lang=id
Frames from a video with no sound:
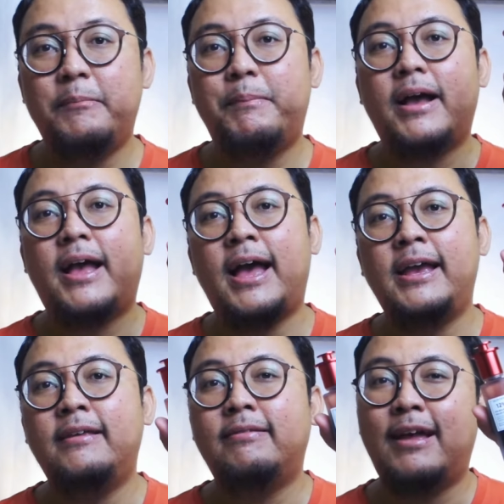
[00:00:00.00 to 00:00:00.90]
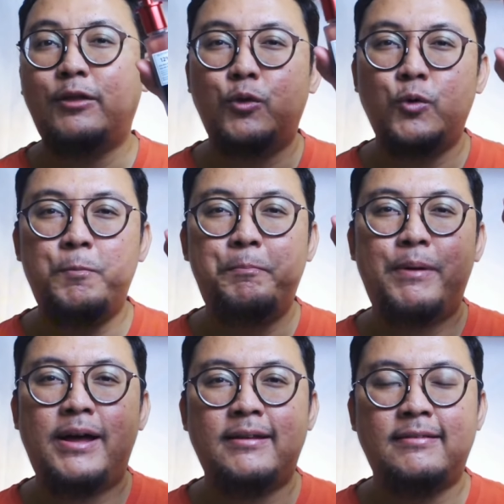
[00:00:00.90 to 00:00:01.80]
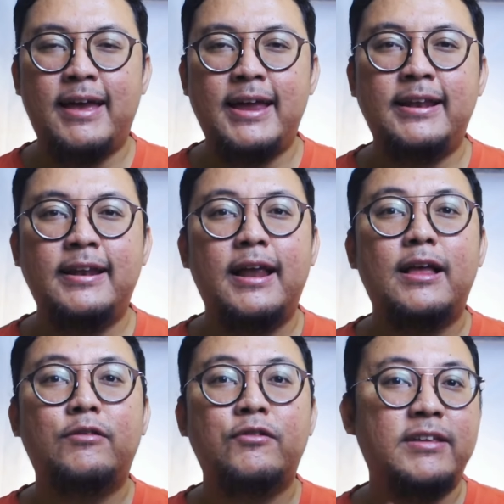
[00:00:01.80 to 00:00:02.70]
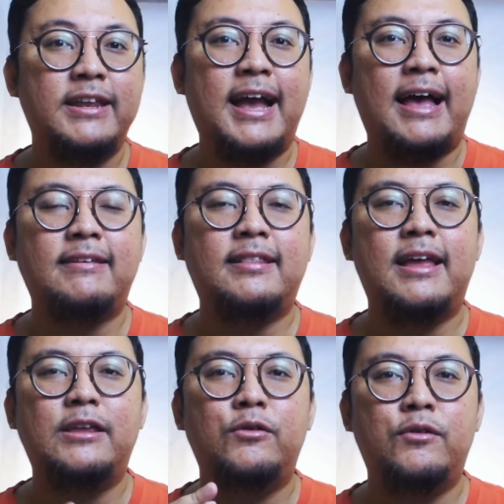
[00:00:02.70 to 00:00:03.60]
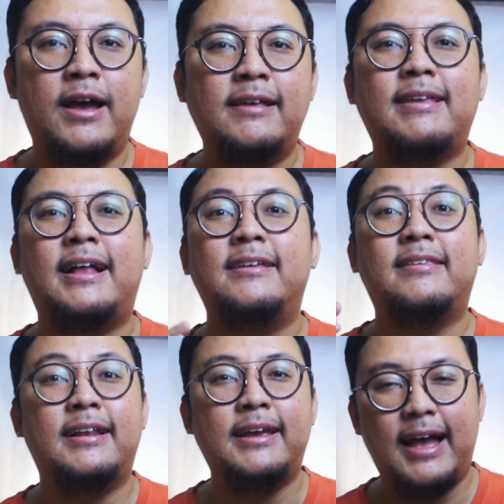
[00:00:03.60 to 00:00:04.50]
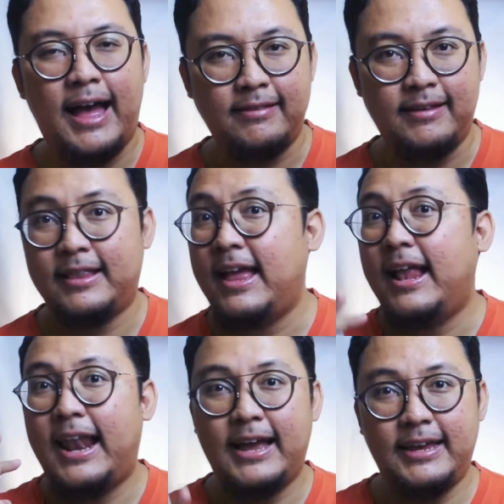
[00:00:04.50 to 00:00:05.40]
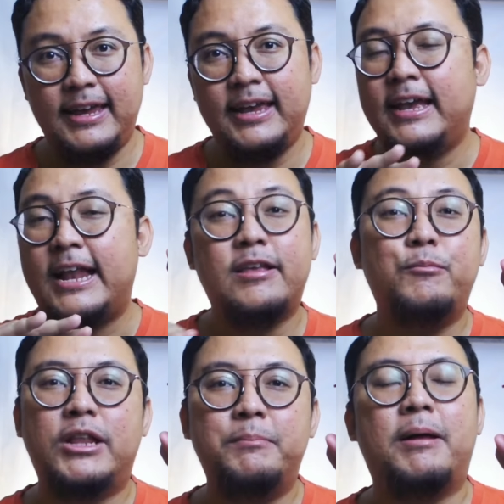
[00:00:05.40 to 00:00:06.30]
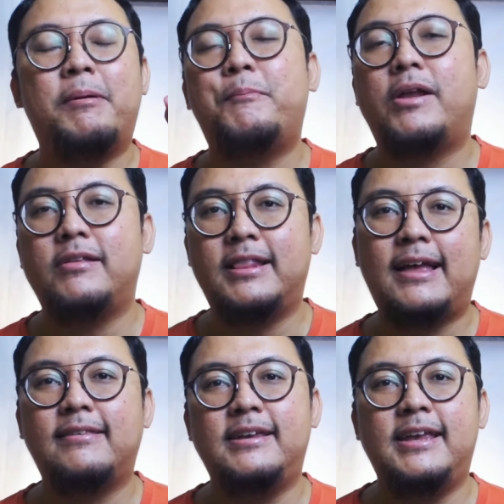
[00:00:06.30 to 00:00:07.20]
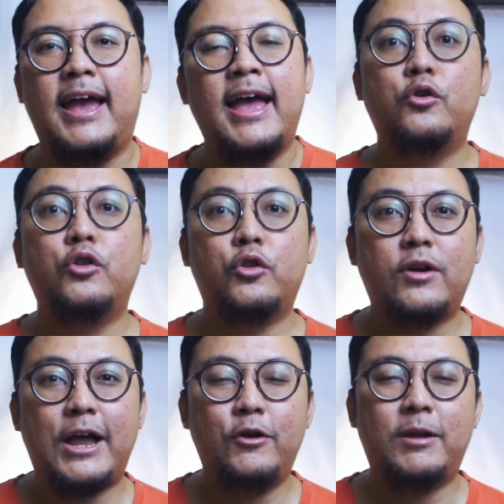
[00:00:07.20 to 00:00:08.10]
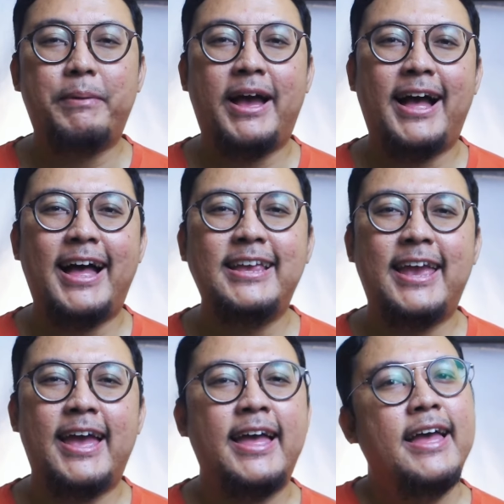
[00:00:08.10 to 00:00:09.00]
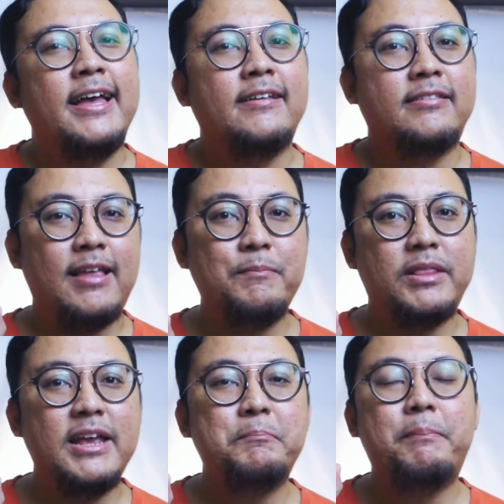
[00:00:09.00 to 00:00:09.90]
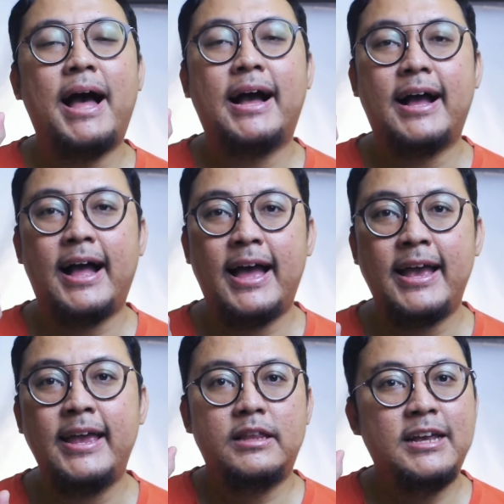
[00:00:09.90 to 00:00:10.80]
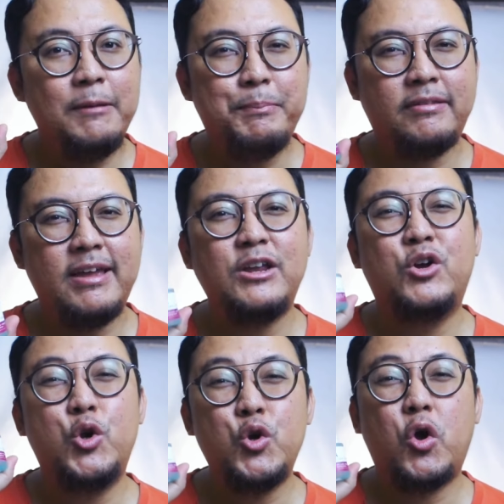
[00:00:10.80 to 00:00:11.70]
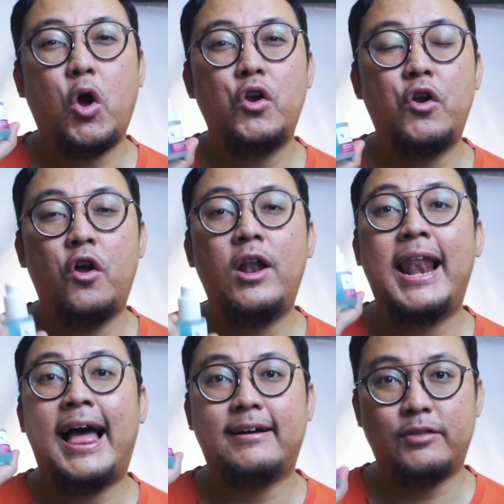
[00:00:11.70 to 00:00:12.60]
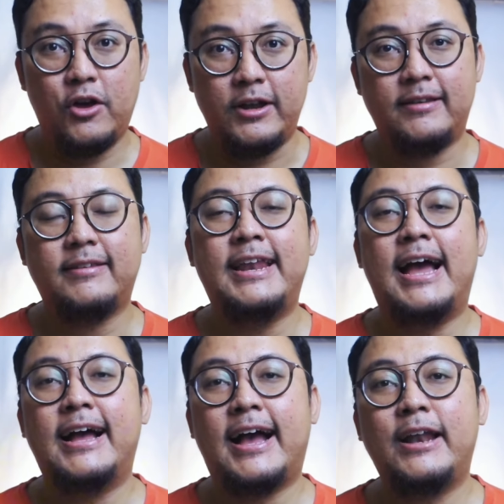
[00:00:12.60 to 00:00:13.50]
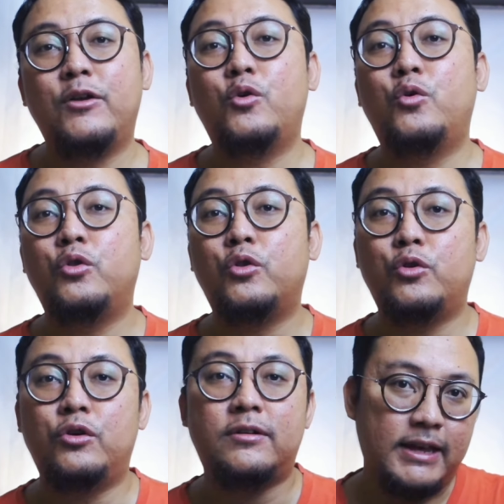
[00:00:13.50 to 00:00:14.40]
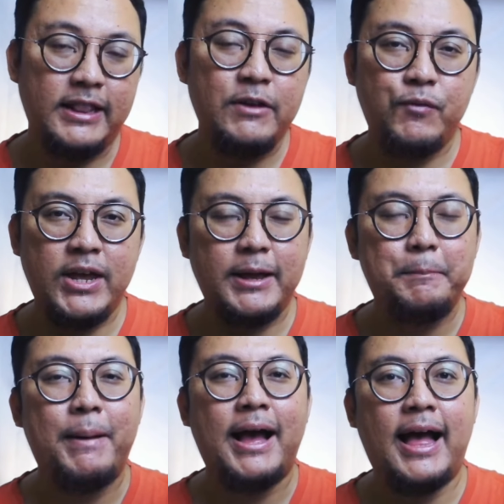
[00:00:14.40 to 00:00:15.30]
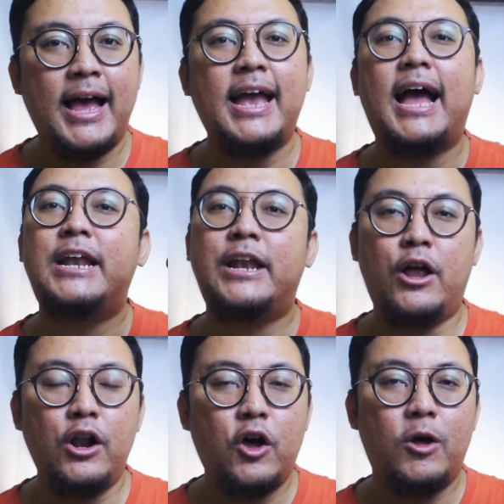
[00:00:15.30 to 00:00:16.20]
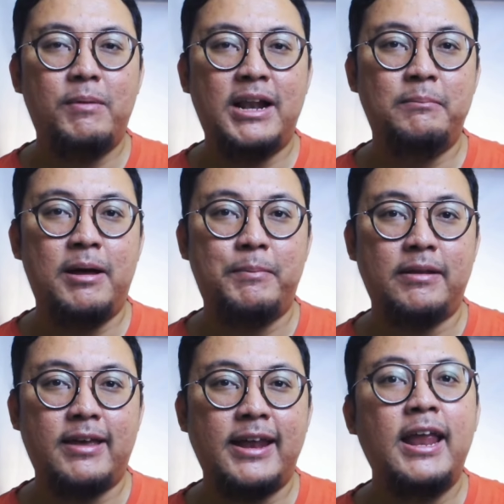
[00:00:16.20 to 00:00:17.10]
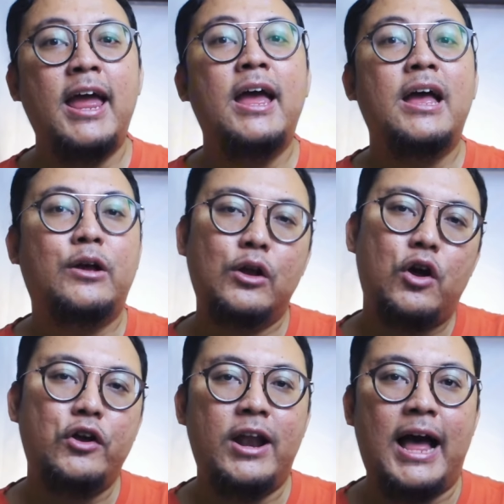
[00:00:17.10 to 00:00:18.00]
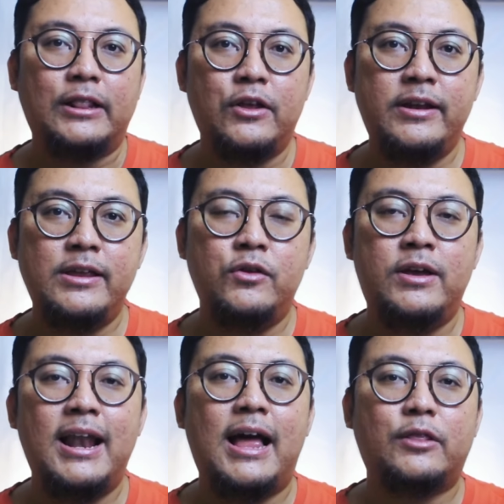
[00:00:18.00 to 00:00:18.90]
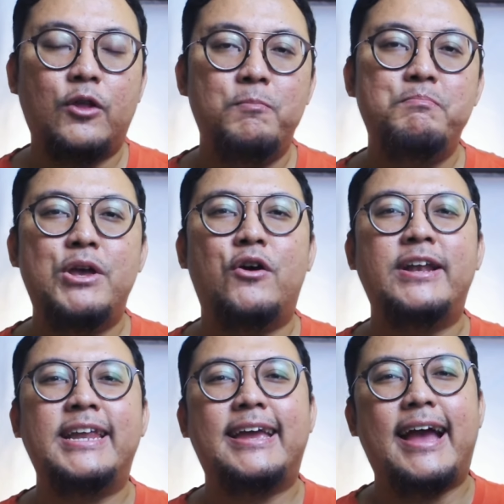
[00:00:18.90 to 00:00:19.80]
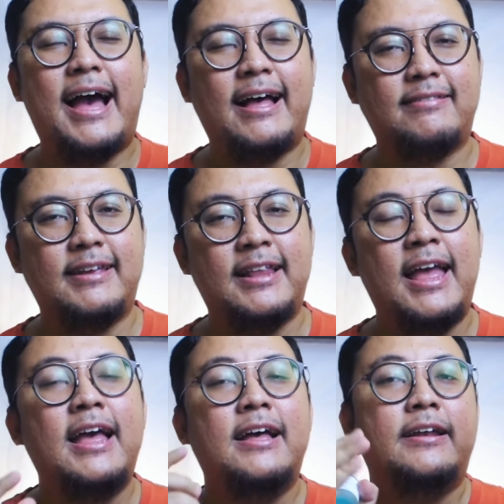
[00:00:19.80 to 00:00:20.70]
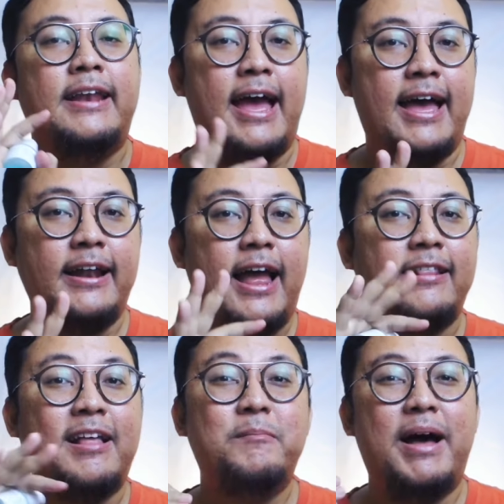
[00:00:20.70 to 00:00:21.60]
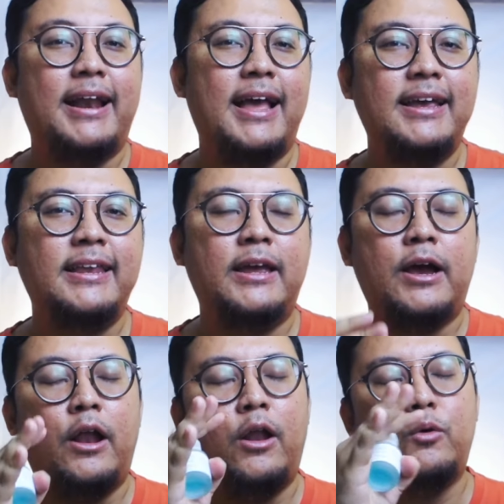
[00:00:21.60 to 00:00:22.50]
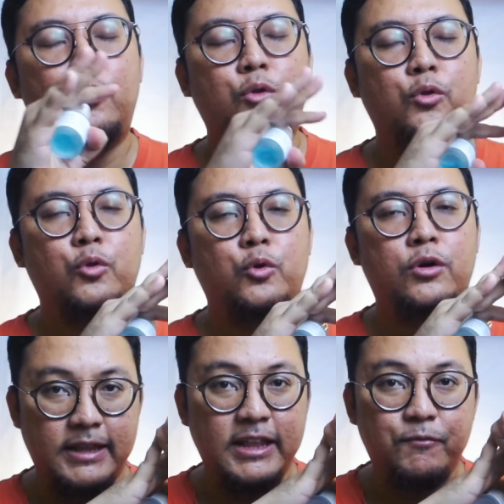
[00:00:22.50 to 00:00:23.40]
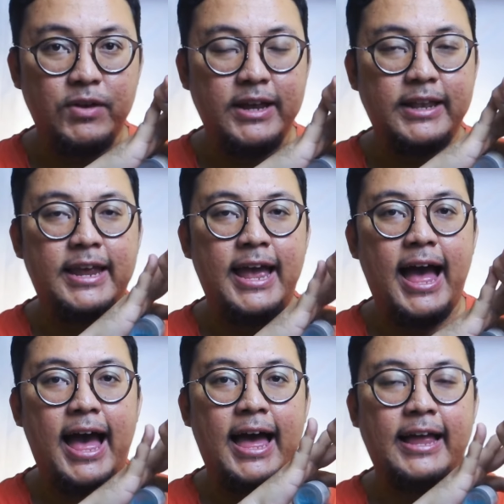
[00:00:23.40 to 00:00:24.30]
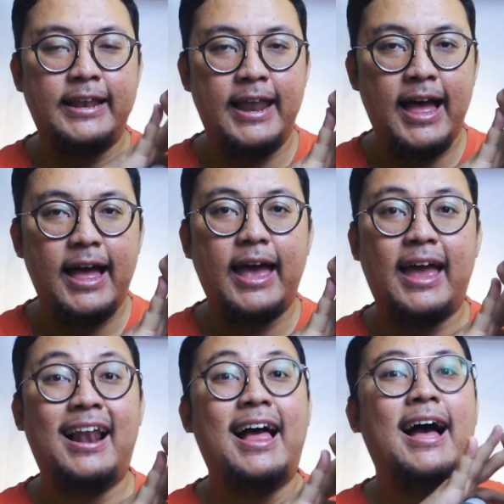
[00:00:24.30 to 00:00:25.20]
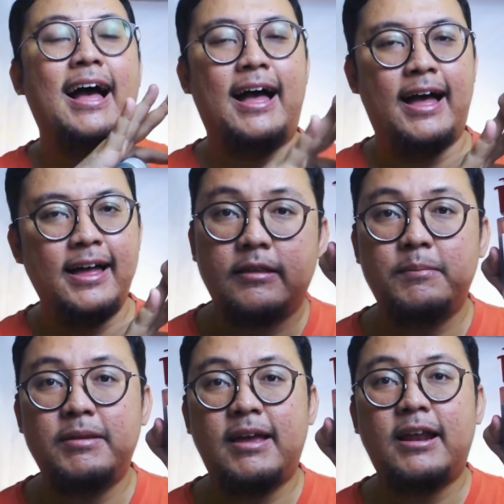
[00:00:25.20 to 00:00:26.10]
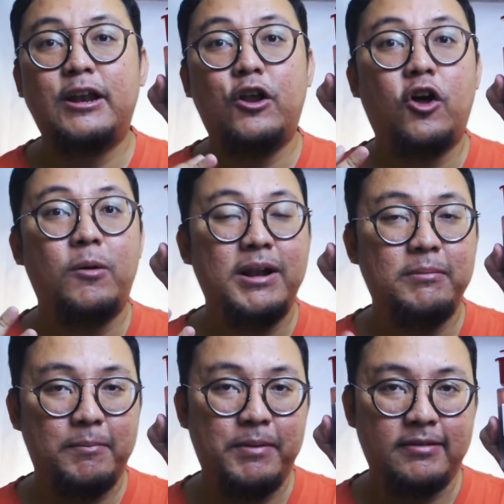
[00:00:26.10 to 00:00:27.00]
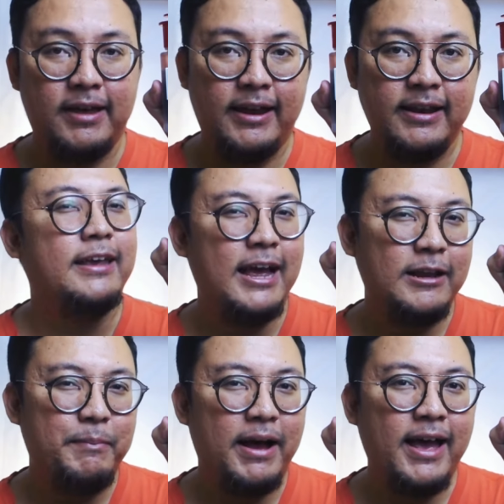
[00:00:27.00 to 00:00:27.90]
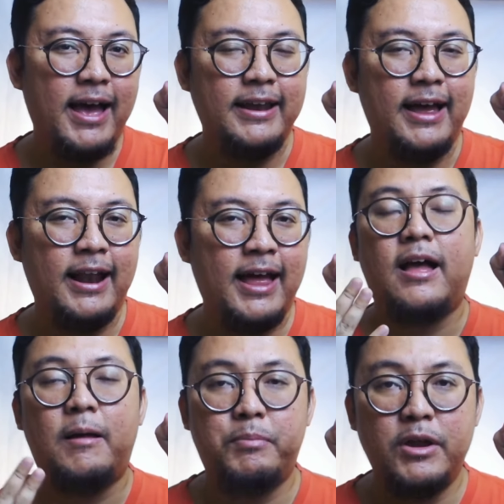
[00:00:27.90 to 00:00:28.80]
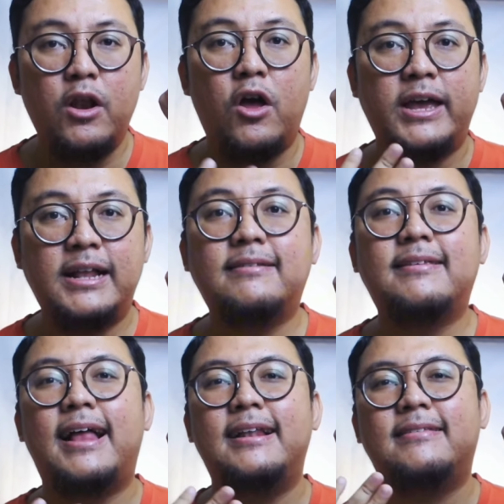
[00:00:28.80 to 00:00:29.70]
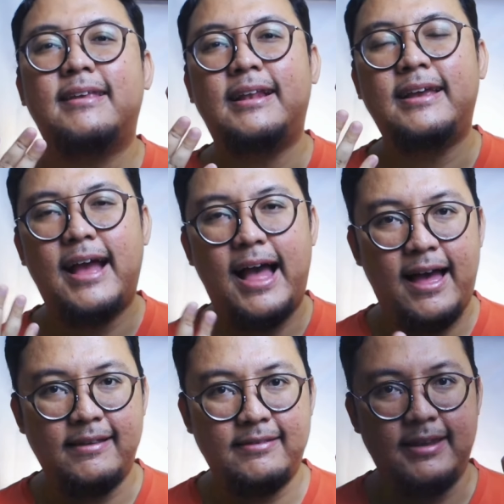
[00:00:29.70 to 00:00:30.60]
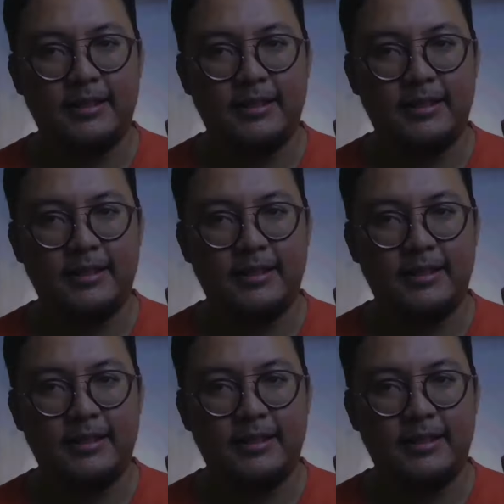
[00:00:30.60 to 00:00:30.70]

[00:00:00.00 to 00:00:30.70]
pakai 1% susidik asid dan juga salicylic asid Lagi nggak disebutin berapa presentasinya. Untuk kandungan PHA nya something pakai 3% glukonolakton. sedangkan untuk scientific pakai 0,5% glukonolakton dan juga lactobionic acid. Dan ada tambahan lagi nih kalau untuk Scientific dia ada LHA sebesar 0,5% yang dipakai adalah capriloyal salicylic acid.